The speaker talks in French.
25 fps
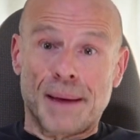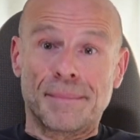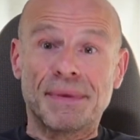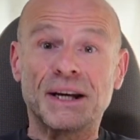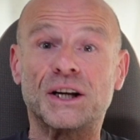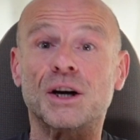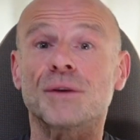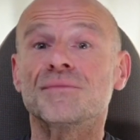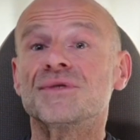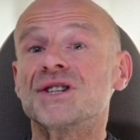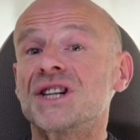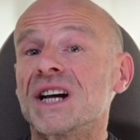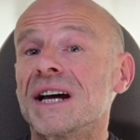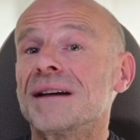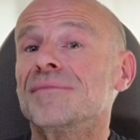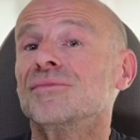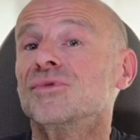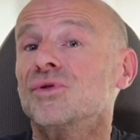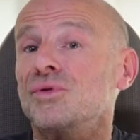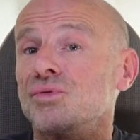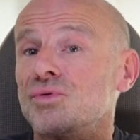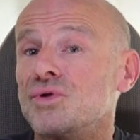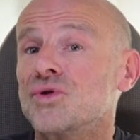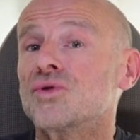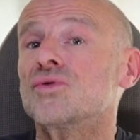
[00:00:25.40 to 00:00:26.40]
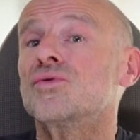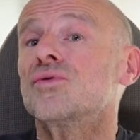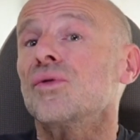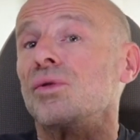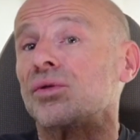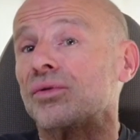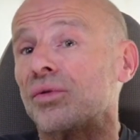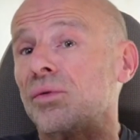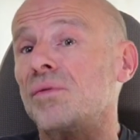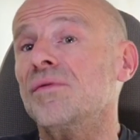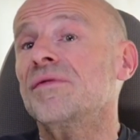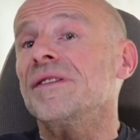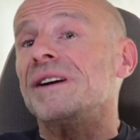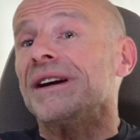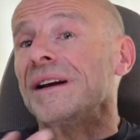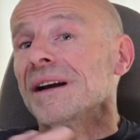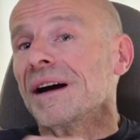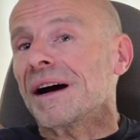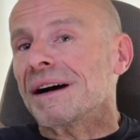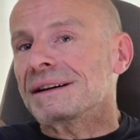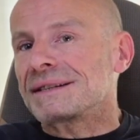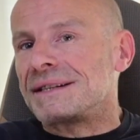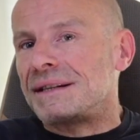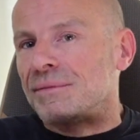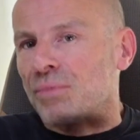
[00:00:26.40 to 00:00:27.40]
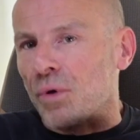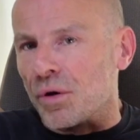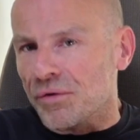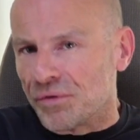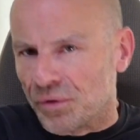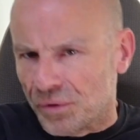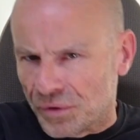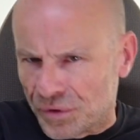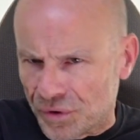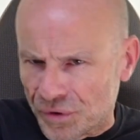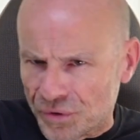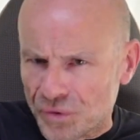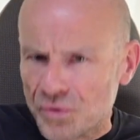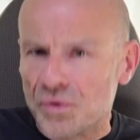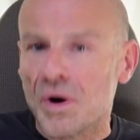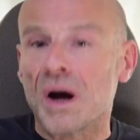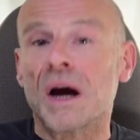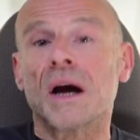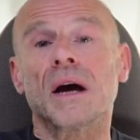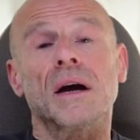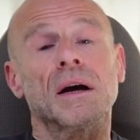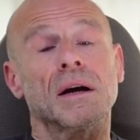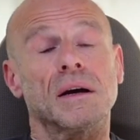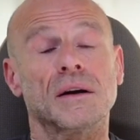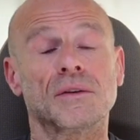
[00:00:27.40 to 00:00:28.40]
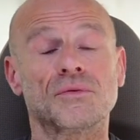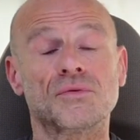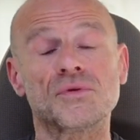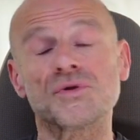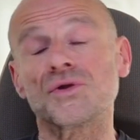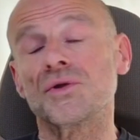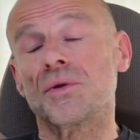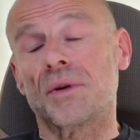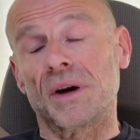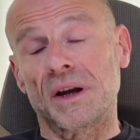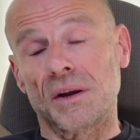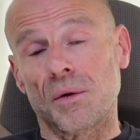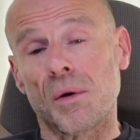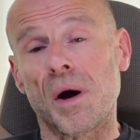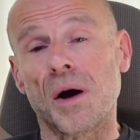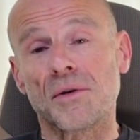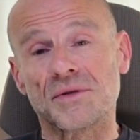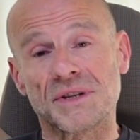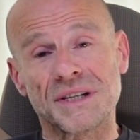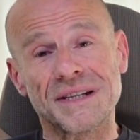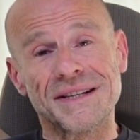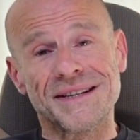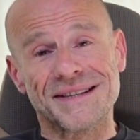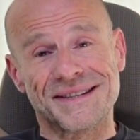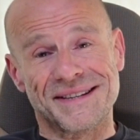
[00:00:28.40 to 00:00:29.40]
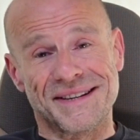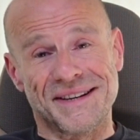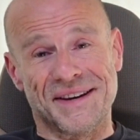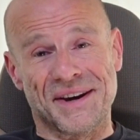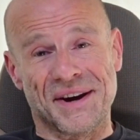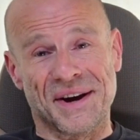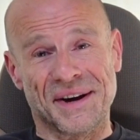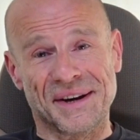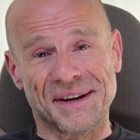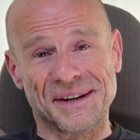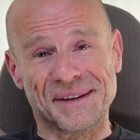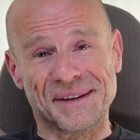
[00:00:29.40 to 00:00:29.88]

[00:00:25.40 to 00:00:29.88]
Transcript: Mais comme j'aime toujours trouver les racines profondes de tout, vous y aurez droit aussi ici.